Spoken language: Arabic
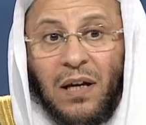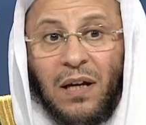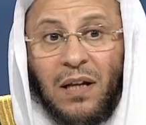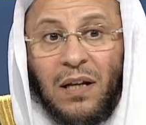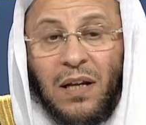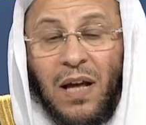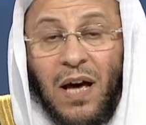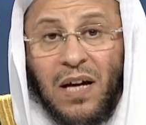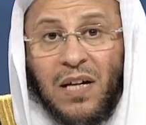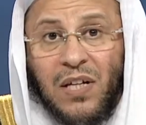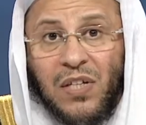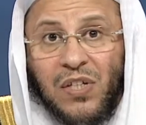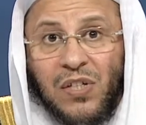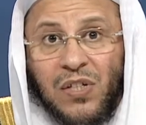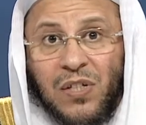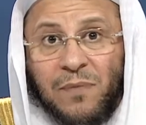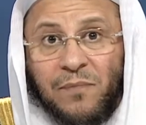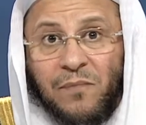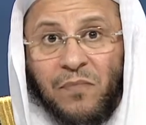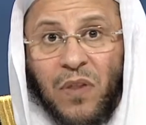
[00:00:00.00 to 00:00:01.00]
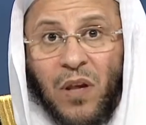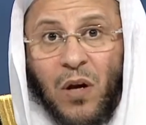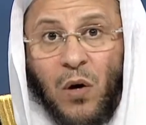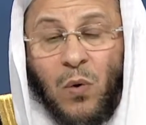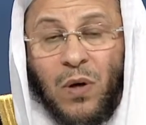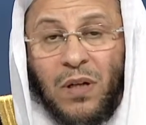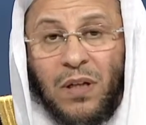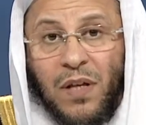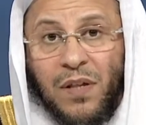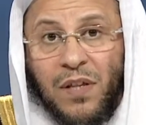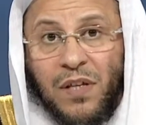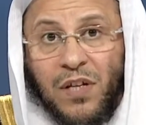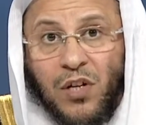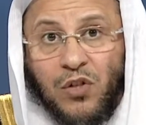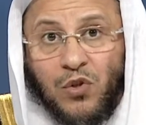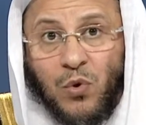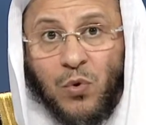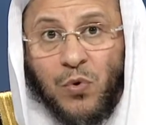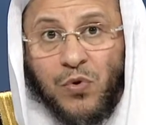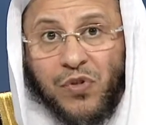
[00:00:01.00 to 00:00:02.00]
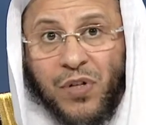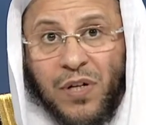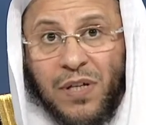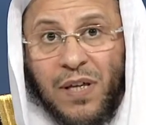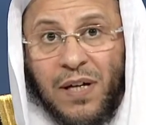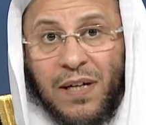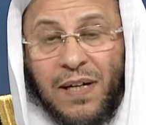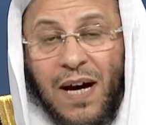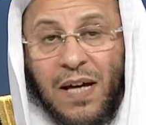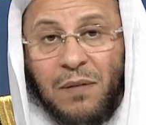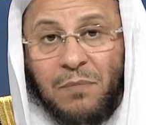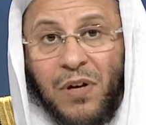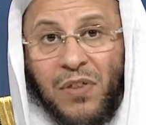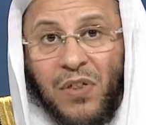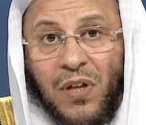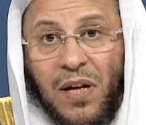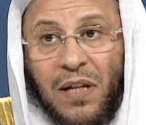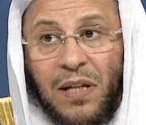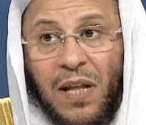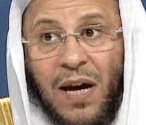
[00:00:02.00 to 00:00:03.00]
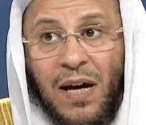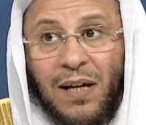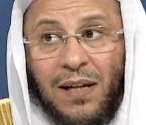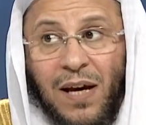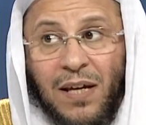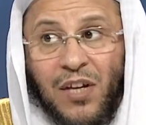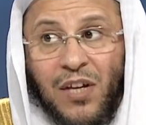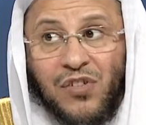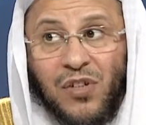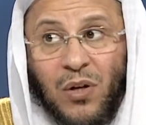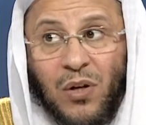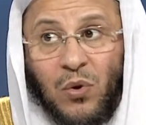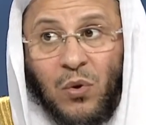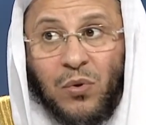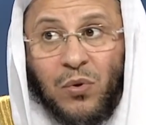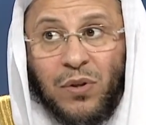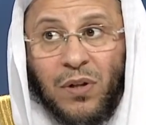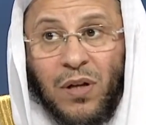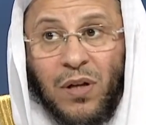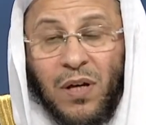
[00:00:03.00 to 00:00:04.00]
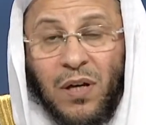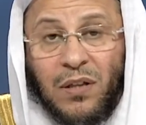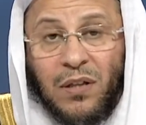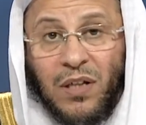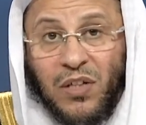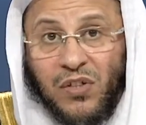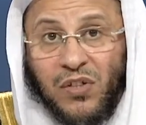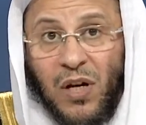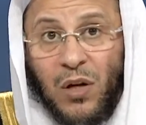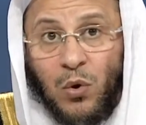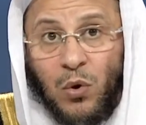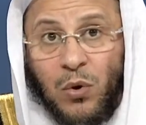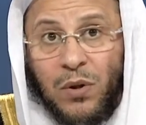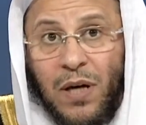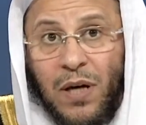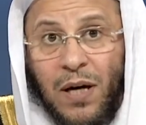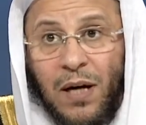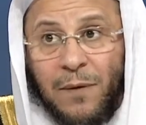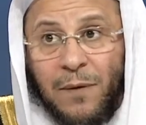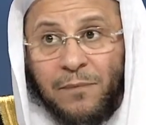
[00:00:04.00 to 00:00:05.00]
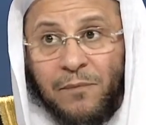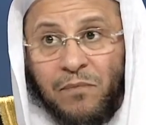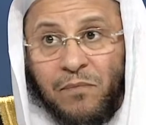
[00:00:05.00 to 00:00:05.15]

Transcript: العكس هو الذي يجوز إذا كان مثلا أهلها يسألون يسألونها